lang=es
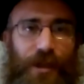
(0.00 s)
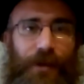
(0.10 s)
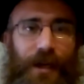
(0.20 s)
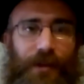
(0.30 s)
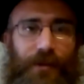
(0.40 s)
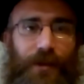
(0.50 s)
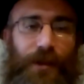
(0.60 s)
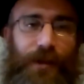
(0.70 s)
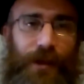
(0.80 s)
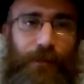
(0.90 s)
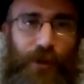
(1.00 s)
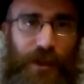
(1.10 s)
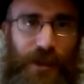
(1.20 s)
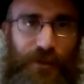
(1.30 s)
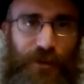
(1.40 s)
Shabbat, leemos
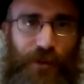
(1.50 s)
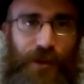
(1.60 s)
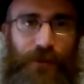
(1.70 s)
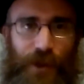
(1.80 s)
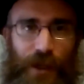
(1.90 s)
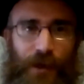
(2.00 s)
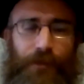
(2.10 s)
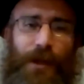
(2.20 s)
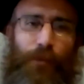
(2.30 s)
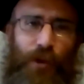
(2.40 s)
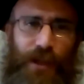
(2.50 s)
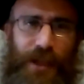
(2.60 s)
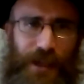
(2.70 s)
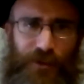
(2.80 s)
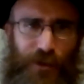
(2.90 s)
la canción de Dvora. ¿Por
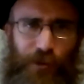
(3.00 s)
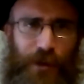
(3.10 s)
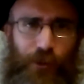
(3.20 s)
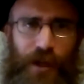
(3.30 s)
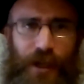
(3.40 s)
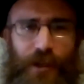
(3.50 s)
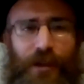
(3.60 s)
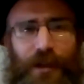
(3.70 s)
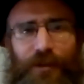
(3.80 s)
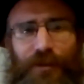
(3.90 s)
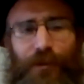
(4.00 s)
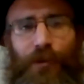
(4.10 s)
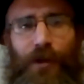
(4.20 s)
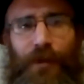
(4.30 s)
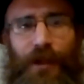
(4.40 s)
qué la canción de una mujer y no la canción
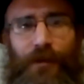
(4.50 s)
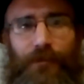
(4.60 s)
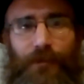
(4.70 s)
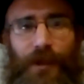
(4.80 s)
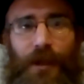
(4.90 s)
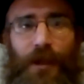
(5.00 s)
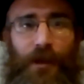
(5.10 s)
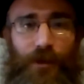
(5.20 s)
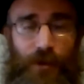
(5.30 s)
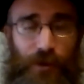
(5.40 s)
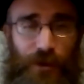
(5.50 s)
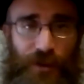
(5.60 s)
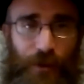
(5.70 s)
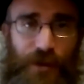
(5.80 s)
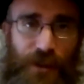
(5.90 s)
de un hombre?
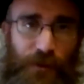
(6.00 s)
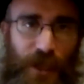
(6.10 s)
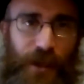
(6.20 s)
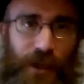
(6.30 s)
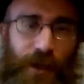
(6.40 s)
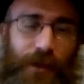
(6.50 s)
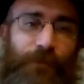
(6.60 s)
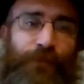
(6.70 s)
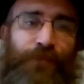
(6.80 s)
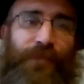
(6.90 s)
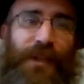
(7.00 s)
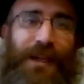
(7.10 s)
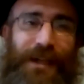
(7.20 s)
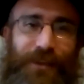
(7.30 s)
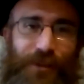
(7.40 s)
nuestros sabios explican
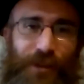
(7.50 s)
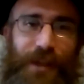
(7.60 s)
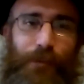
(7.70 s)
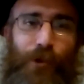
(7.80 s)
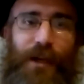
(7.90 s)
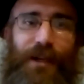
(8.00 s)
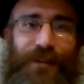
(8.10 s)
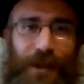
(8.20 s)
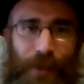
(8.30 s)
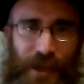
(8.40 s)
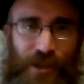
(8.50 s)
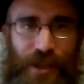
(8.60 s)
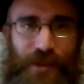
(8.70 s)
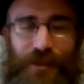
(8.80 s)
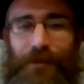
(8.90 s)
que la canción de las mujeres en la parallá
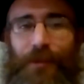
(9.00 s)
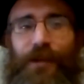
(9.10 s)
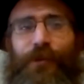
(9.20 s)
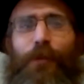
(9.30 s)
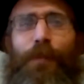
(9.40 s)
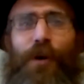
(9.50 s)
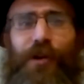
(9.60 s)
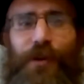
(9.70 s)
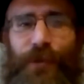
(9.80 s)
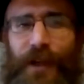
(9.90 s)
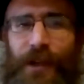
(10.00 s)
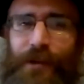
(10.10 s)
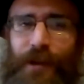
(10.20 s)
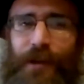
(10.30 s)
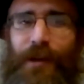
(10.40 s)
de esta semana fue un poco
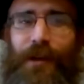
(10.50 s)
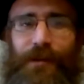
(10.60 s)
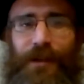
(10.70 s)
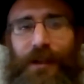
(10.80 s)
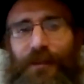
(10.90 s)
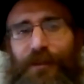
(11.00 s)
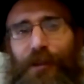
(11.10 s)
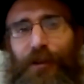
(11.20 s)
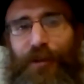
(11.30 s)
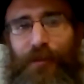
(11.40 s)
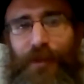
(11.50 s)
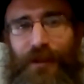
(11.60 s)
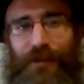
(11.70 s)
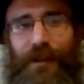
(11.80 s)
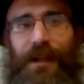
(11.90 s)
diferente de la canción de los
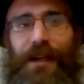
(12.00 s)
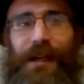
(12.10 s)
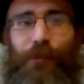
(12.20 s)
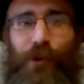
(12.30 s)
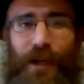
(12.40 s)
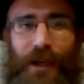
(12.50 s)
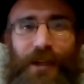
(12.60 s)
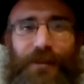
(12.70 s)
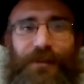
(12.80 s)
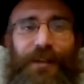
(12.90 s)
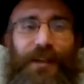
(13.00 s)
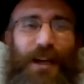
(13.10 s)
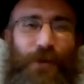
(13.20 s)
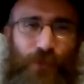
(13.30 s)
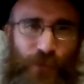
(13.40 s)
hombres. Las mujeres
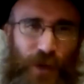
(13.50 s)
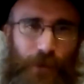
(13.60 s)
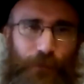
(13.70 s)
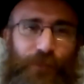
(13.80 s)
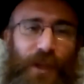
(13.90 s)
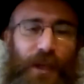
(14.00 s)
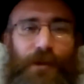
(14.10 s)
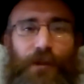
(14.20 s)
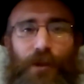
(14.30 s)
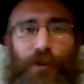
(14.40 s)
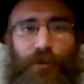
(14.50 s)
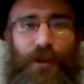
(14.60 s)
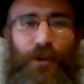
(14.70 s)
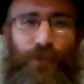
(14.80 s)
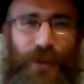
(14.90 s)
tenían fe en Dios,
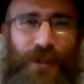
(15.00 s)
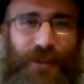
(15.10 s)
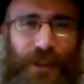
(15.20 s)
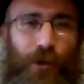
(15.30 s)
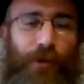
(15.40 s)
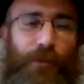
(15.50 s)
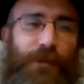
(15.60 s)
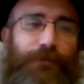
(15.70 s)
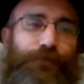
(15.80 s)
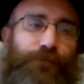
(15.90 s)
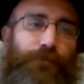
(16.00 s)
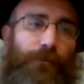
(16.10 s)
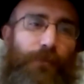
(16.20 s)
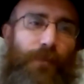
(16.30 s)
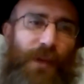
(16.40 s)
una confianza enorme,
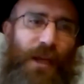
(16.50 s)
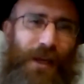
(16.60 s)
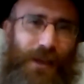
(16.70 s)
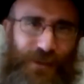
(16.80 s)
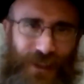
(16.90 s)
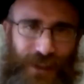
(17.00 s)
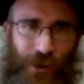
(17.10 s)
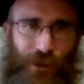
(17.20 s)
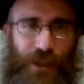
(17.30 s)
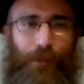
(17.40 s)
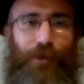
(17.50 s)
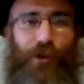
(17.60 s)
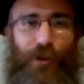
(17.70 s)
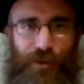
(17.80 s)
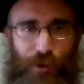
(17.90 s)
y salieron de Egipto
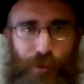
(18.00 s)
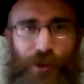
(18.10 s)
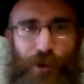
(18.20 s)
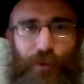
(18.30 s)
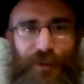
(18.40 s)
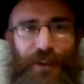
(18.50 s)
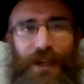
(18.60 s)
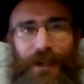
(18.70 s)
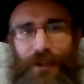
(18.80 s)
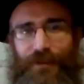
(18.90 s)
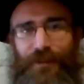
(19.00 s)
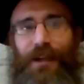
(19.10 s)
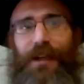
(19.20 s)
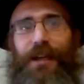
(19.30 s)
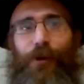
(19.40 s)
con instrumentos musicales,
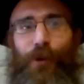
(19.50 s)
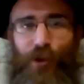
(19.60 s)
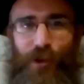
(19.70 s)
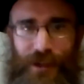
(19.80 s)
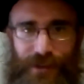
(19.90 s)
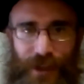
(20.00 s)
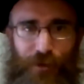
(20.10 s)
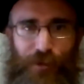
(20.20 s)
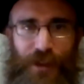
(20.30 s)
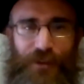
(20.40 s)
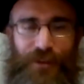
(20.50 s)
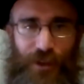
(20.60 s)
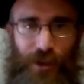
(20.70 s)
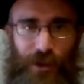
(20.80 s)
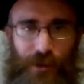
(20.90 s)
y cuando cantaron su
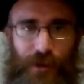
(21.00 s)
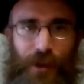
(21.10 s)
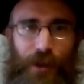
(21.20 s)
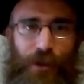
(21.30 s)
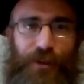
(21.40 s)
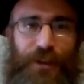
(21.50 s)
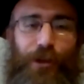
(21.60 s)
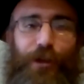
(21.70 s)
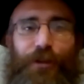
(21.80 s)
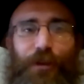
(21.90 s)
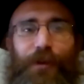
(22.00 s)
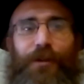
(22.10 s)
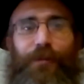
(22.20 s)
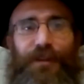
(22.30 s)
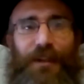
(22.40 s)
canción, lo hicieron con
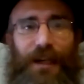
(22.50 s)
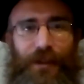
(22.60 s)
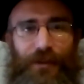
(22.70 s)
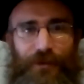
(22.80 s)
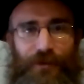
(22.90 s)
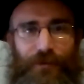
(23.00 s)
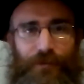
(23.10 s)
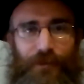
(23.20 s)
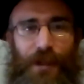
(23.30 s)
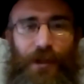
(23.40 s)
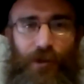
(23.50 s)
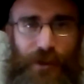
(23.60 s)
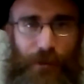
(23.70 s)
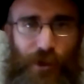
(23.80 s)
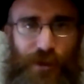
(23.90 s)
instrumentos musicales, con
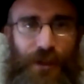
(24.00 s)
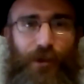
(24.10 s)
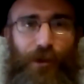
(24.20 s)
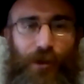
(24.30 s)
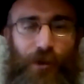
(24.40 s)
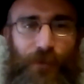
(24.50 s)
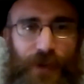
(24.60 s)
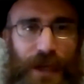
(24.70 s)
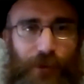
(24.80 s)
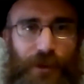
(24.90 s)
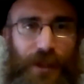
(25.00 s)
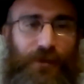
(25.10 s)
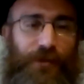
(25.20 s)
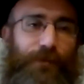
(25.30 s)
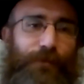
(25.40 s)
tamborcitos, con
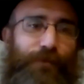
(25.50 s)
flautas,